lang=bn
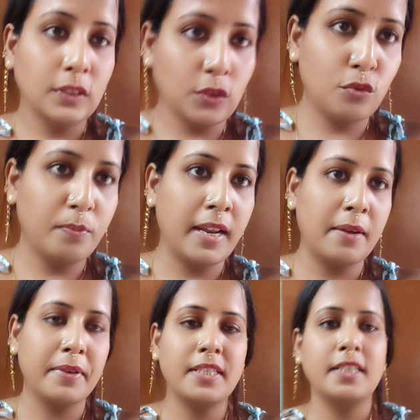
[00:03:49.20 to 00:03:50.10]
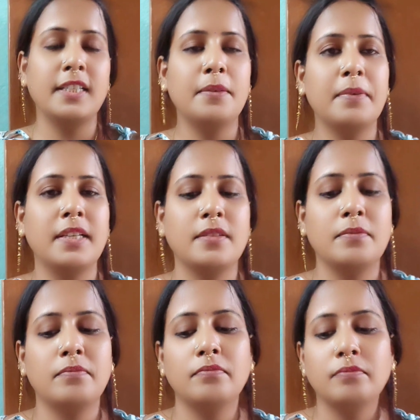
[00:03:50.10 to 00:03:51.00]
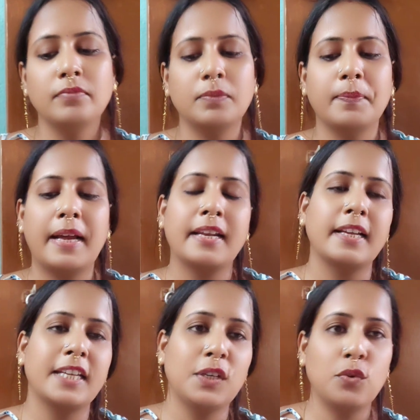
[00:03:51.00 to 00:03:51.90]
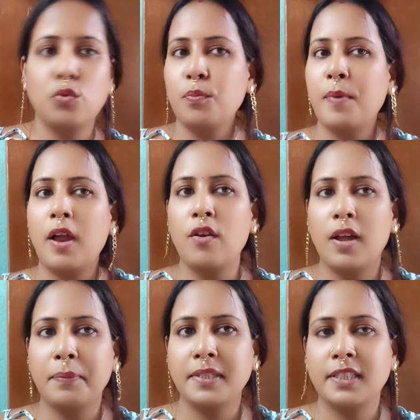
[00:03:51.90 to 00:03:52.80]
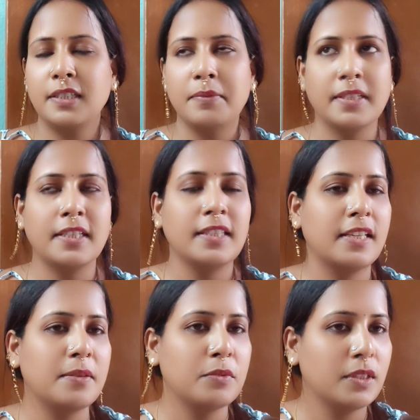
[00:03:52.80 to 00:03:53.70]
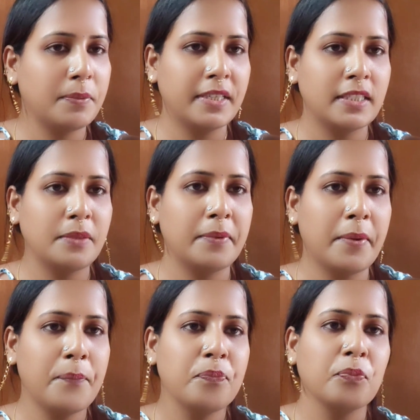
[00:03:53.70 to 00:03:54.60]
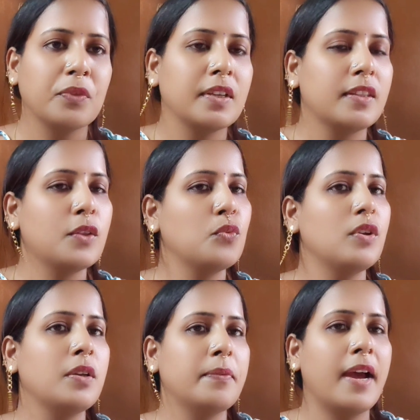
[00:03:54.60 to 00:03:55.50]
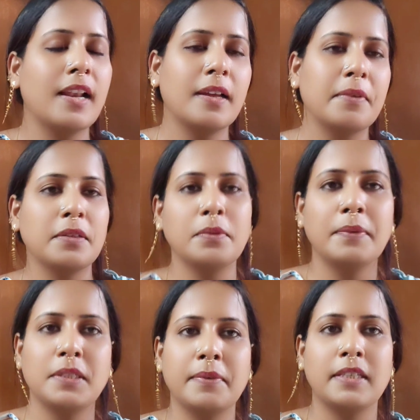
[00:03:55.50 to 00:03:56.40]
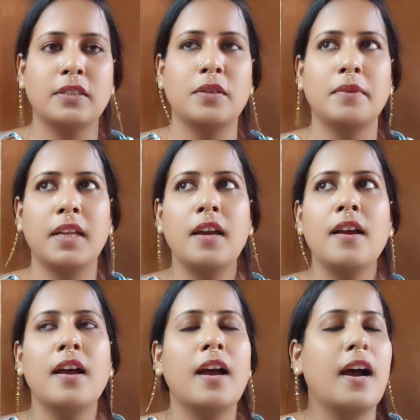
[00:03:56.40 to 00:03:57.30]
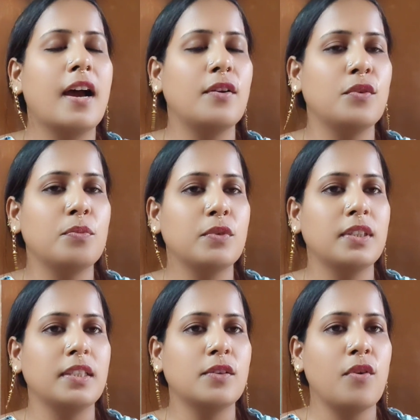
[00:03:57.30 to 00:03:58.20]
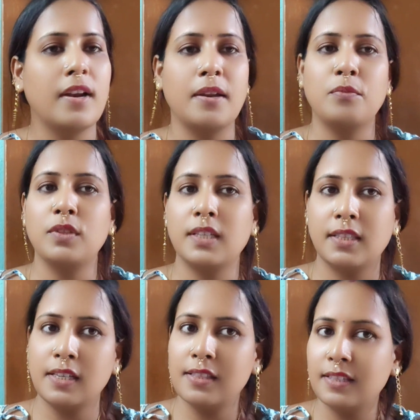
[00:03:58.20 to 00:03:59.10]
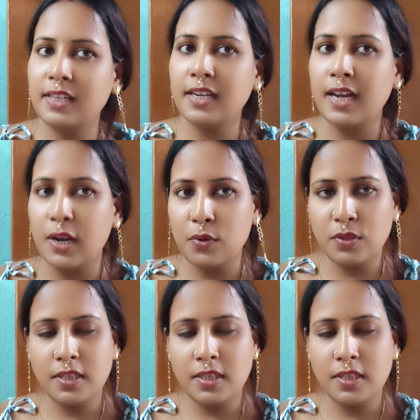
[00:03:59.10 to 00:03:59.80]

তো তোমরা একবার চিংড়ি মাছ বাটা খেয়েও খুব ভালো লাগবে চিংড়ি মাছটা তেলের মধ্যে ভেজে নিবে যে তুলে নেবে হালকা ভাজবে বেশি ভাজতে হবে না আর ওর মধ্যে কড়াইয়ের মধ্যে তেল দিয়ে কালো